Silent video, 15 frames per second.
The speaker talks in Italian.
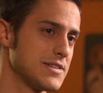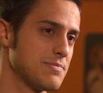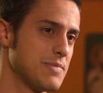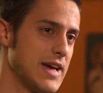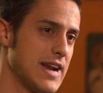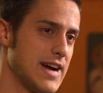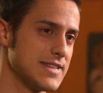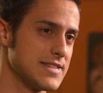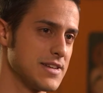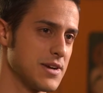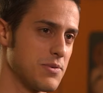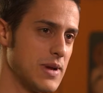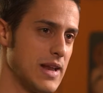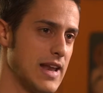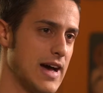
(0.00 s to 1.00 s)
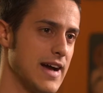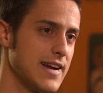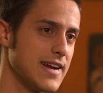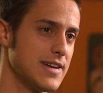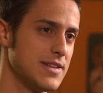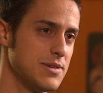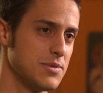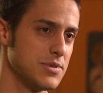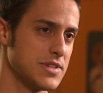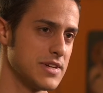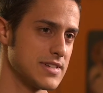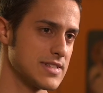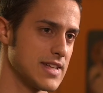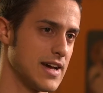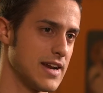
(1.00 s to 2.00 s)
speranza è quella anche di
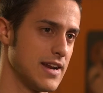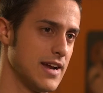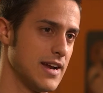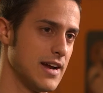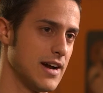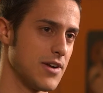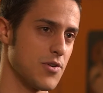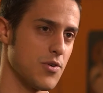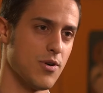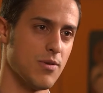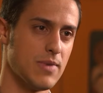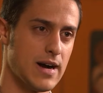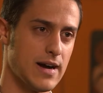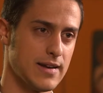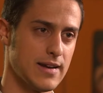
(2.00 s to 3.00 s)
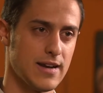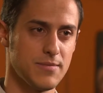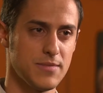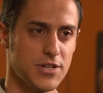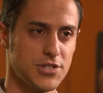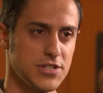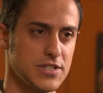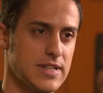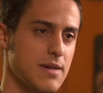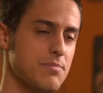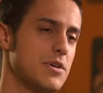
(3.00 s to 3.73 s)
poter stare a Roma, nella mia città,